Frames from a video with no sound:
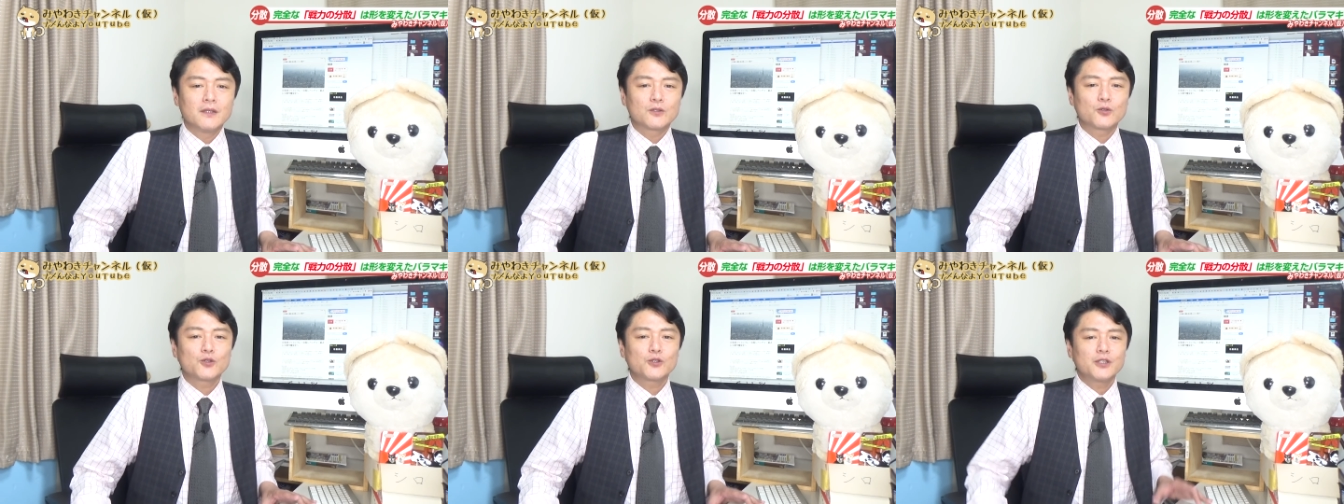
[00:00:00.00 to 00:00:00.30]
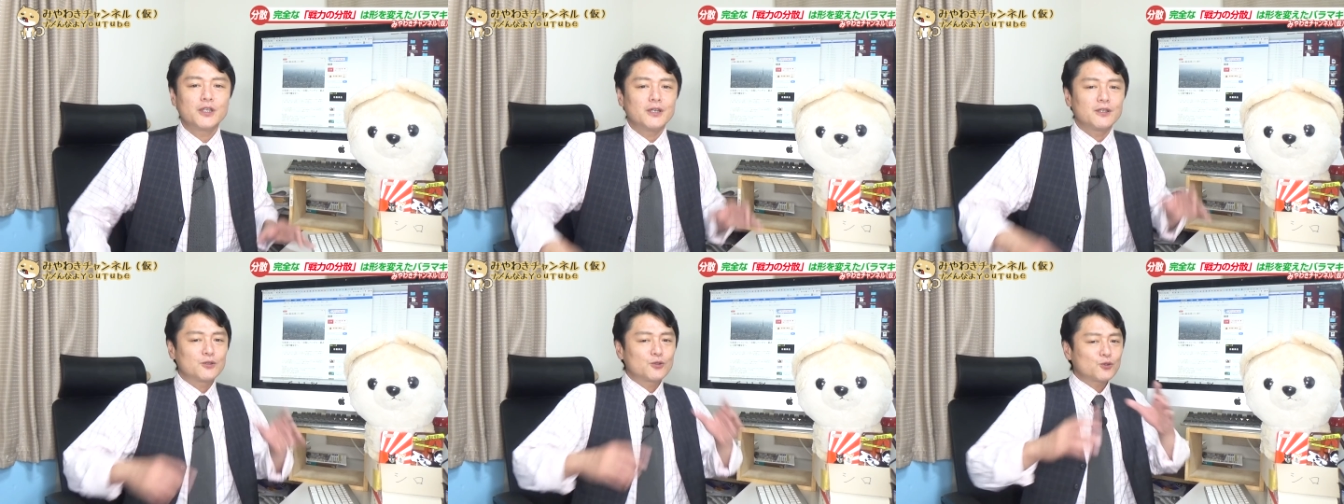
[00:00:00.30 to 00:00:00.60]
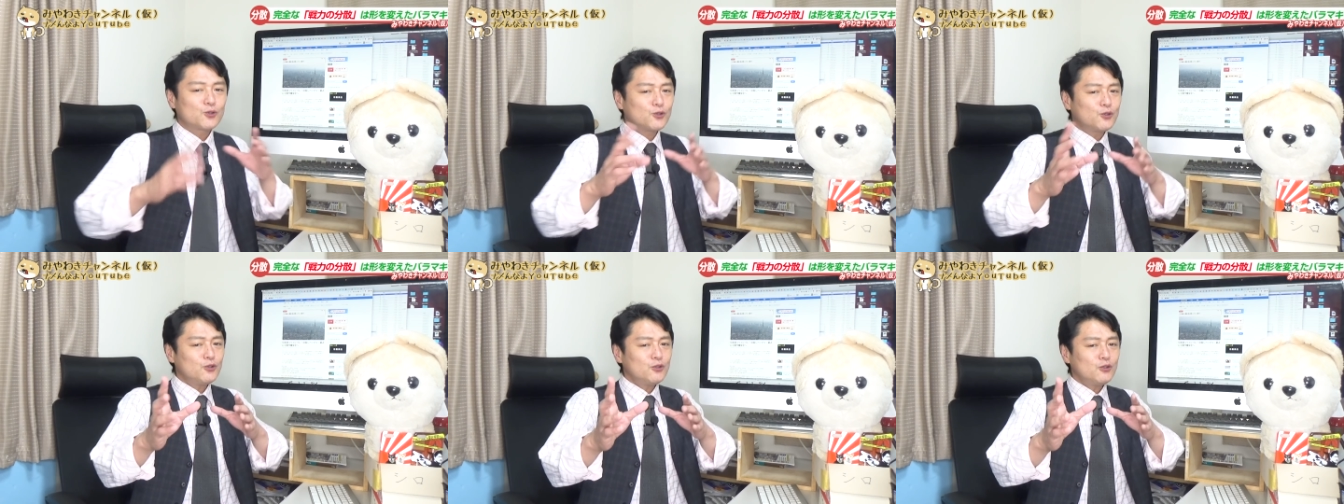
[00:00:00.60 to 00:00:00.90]
そして
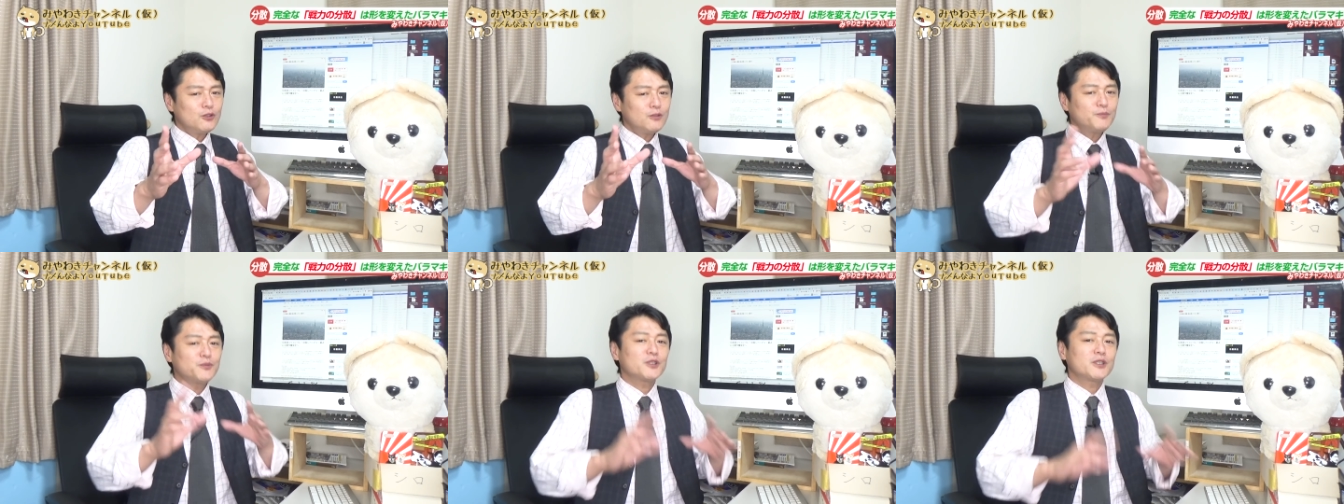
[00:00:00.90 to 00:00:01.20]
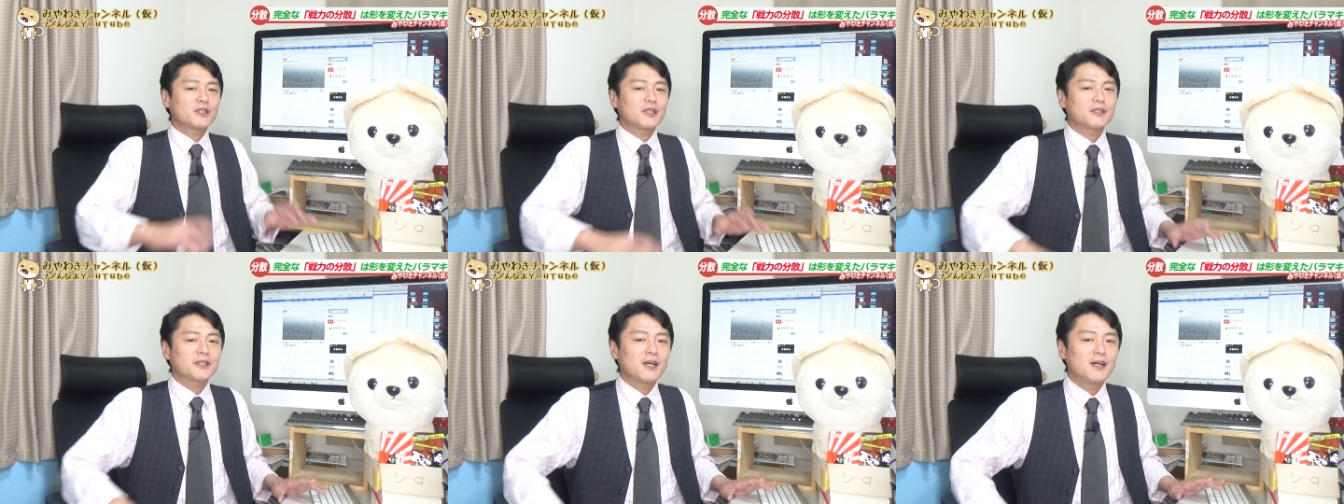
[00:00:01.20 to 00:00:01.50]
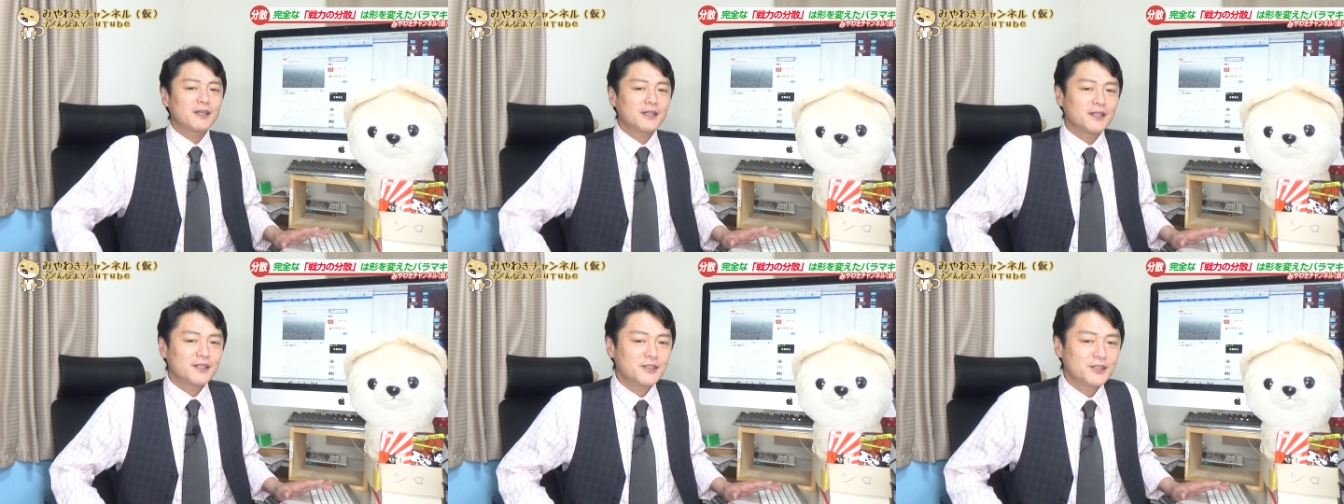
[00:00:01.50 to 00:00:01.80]
スクープした
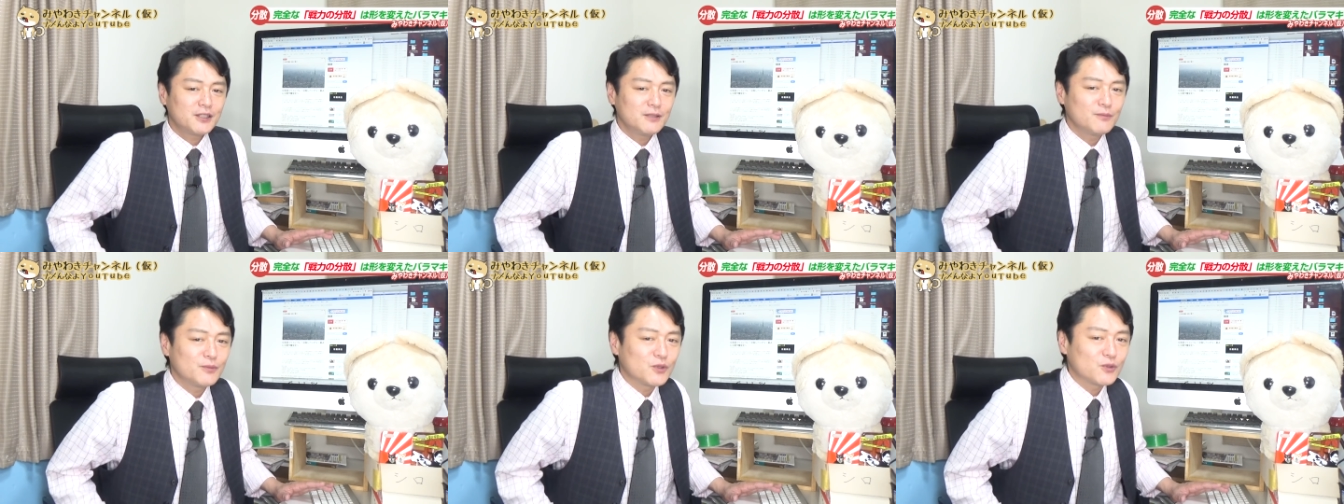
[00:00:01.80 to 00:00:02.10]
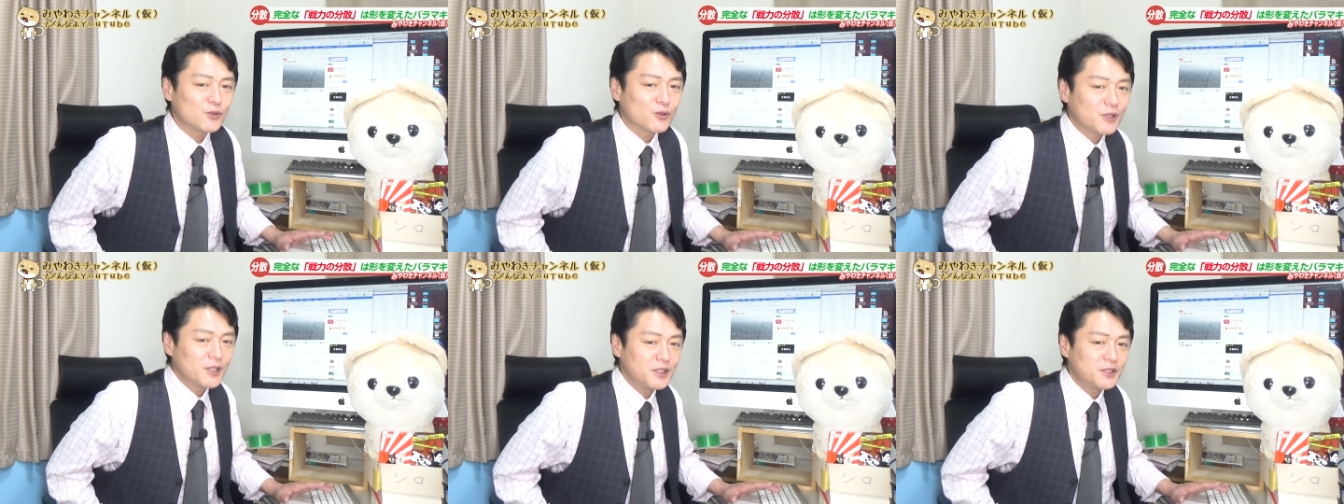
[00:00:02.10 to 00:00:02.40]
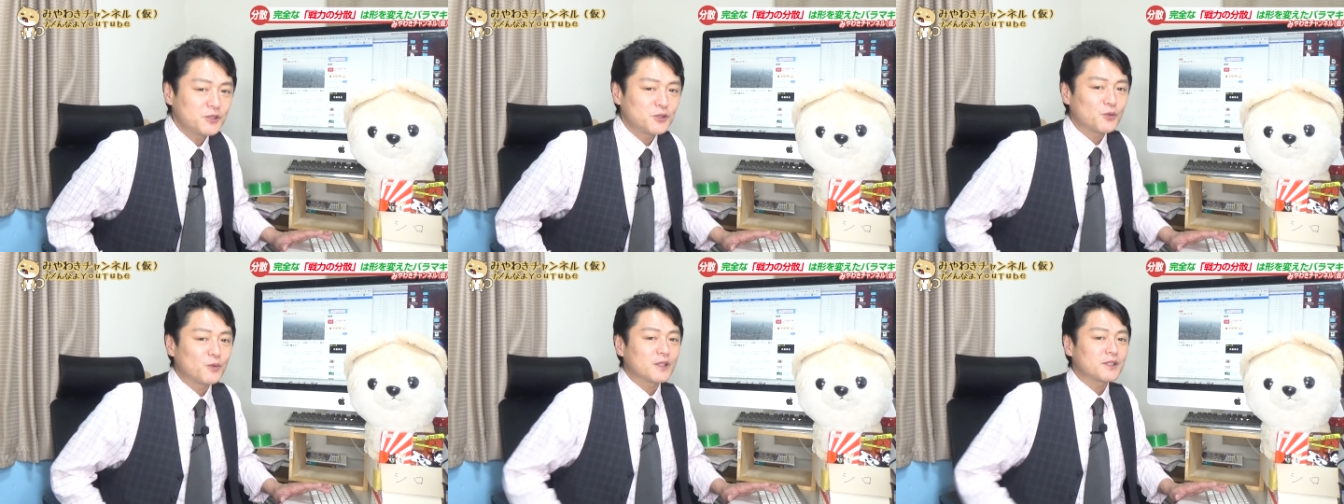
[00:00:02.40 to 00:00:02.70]
産経新聞の記
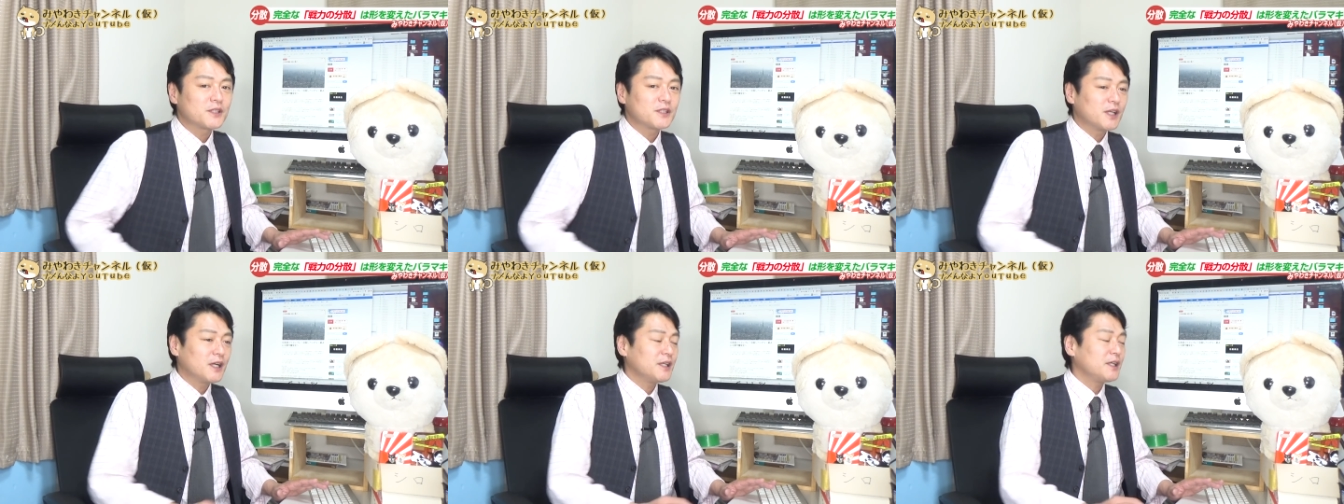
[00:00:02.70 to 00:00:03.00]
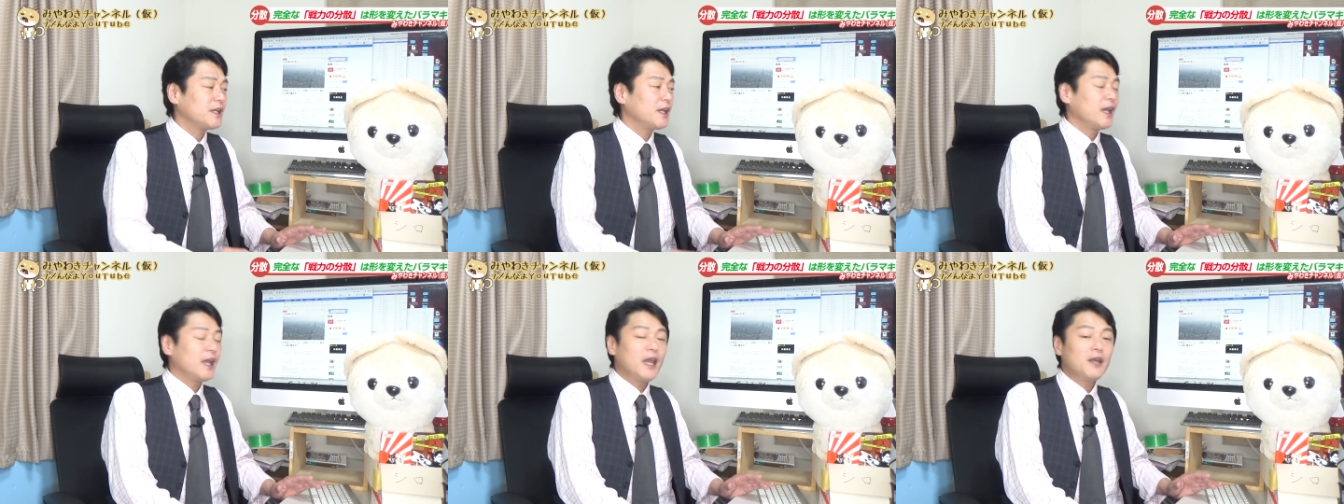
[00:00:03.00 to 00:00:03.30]
事とは違い